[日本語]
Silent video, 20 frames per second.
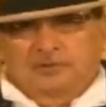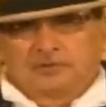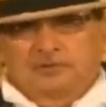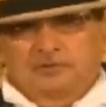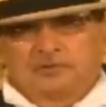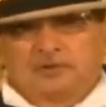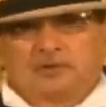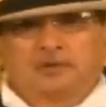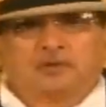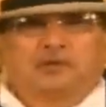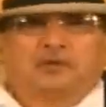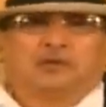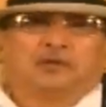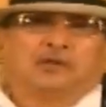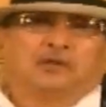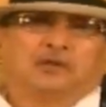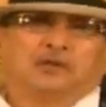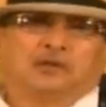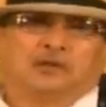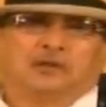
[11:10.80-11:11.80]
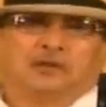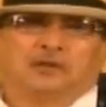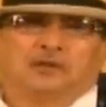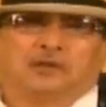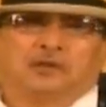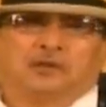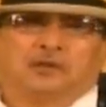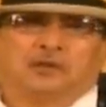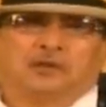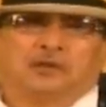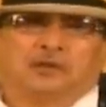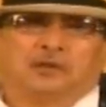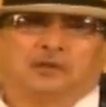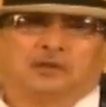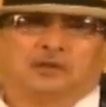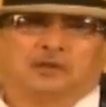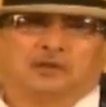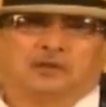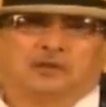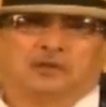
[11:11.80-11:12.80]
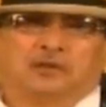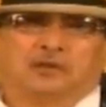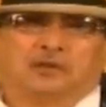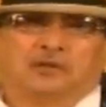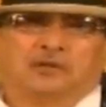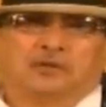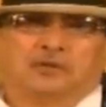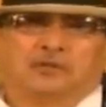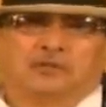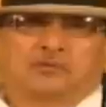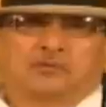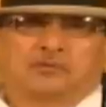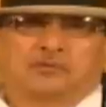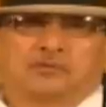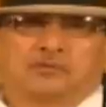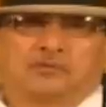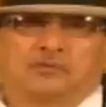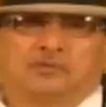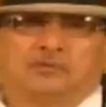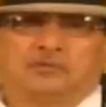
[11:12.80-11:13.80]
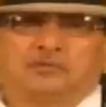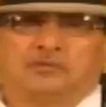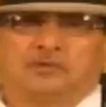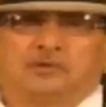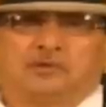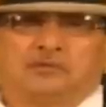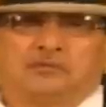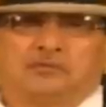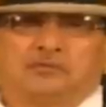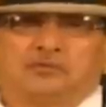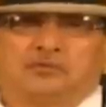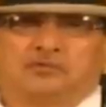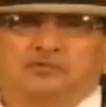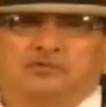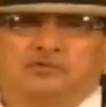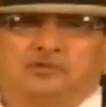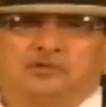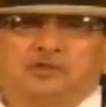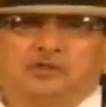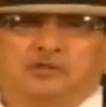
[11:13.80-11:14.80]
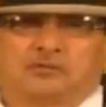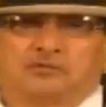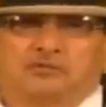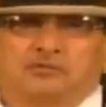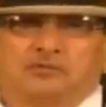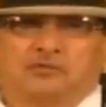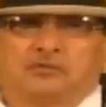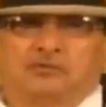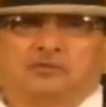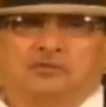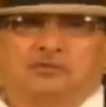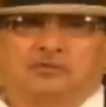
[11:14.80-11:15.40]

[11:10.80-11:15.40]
す。だからこのいわゆるロシアと